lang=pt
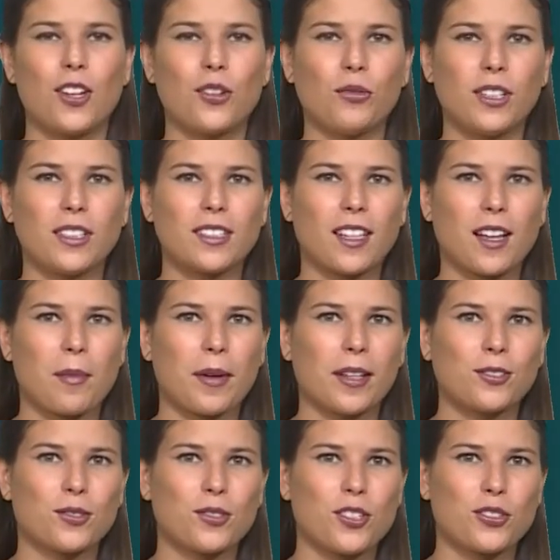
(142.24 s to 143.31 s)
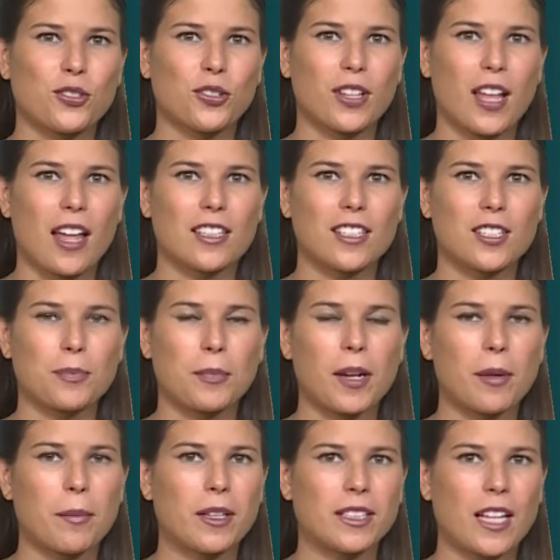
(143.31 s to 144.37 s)
No encerramento das jornadas
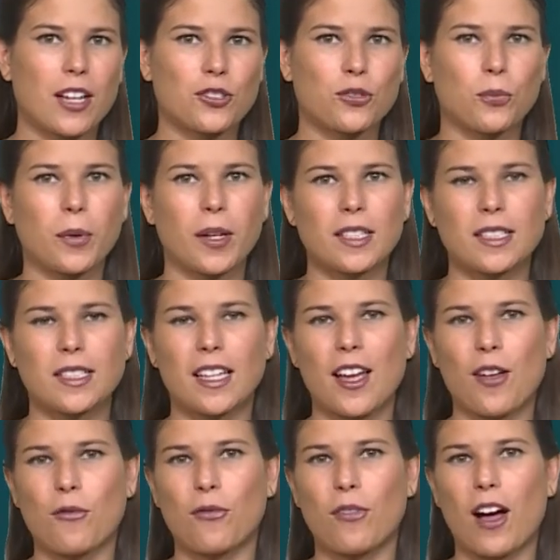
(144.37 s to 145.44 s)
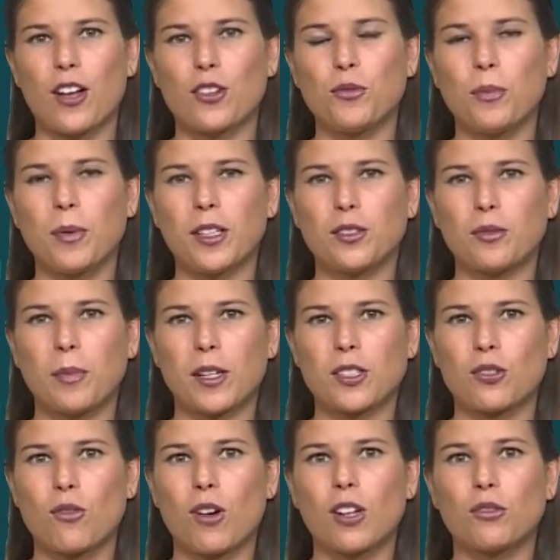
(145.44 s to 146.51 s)
parlamentares do PSD em Faro, Pedro
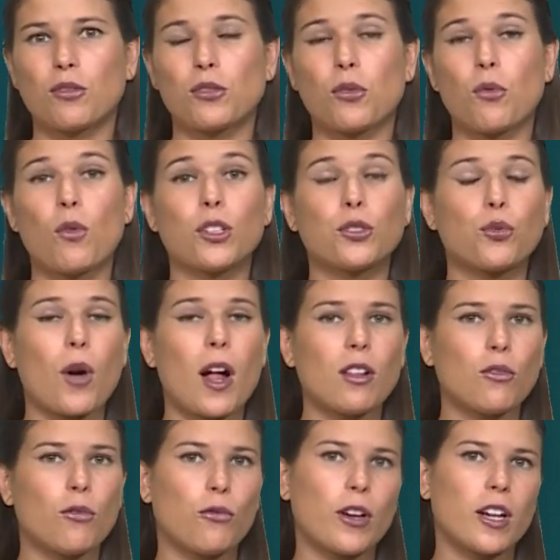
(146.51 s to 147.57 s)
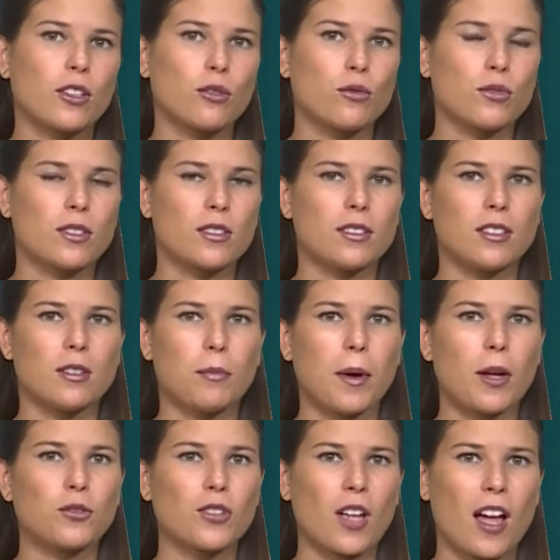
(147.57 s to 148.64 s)
Passos Coelho acusou o atual governo de se
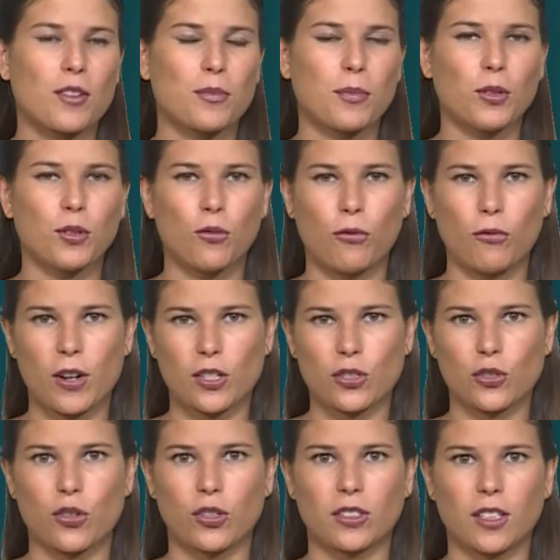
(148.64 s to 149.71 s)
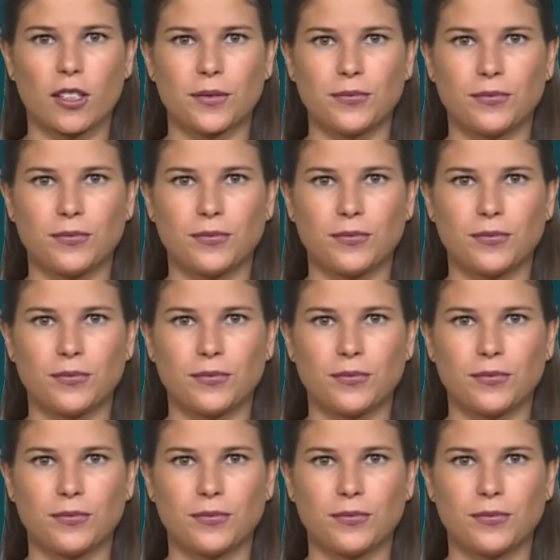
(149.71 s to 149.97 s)
pautar pelo faz de conta.